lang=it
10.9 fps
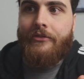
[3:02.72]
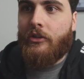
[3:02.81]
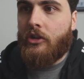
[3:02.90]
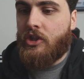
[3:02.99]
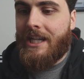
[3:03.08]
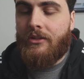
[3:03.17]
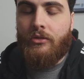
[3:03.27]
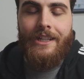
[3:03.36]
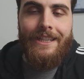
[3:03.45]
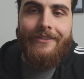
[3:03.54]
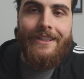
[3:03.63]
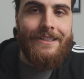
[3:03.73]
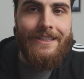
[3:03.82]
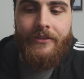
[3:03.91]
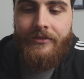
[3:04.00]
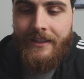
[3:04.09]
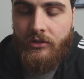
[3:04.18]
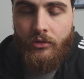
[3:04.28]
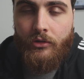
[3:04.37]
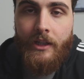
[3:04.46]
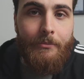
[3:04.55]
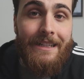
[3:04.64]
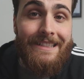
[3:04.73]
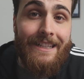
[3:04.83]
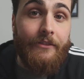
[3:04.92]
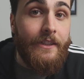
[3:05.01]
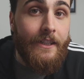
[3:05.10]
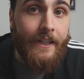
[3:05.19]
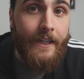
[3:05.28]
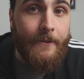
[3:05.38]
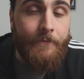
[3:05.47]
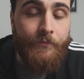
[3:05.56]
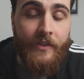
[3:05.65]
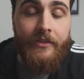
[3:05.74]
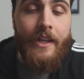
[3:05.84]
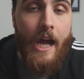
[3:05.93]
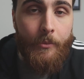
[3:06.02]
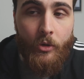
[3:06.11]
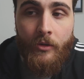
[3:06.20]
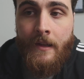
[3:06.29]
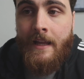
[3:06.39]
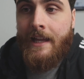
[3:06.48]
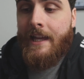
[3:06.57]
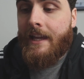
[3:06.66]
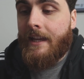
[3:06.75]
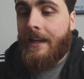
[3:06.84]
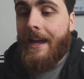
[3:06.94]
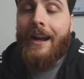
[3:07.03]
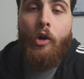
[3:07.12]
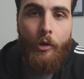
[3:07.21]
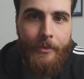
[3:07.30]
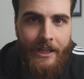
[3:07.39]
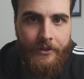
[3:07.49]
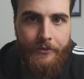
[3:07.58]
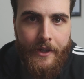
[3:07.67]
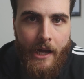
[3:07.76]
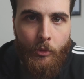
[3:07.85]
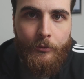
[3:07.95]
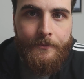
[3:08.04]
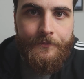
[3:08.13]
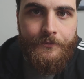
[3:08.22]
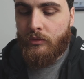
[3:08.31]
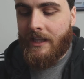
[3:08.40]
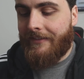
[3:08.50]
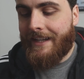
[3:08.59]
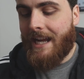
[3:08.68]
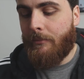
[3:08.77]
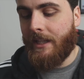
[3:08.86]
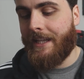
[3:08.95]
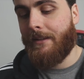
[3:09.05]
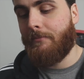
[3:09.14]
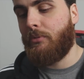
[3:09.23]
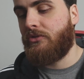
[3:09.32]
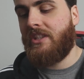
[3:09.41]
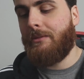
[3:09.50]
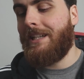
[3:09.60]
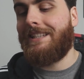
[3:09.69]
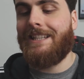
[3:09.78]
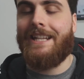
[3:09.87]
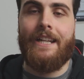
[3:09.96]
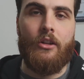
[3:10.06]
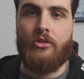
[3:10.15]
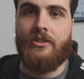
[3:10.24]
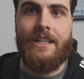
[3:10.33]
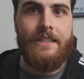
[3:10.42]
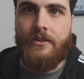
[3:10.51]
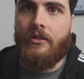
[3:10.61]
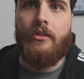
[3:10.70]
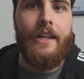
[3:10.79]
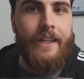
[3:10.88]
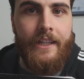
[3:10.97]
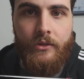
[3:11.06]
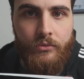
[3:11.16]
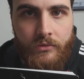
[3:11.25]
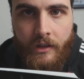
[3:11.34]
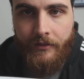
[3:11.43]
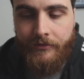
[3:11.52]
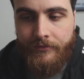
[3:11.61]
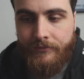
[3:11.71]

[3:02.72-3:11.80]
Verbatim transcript: forgiato da diversi fattori in base alla vita che viviamo eh, e a come la viviamo. Tutte variabili che è impossibile tenere in considerazione in un,